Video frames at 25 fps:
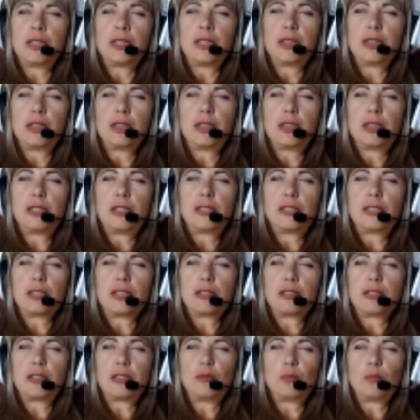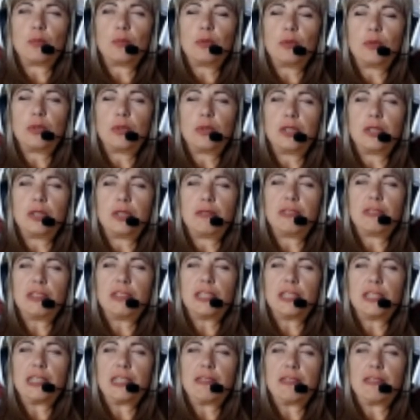дальше голубой и все
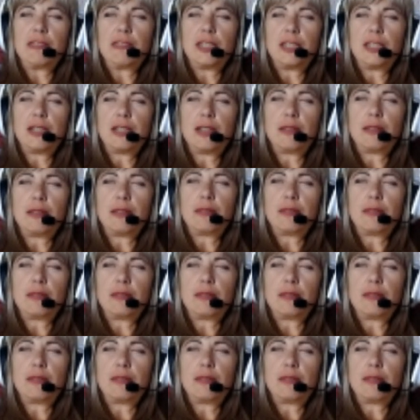цвета,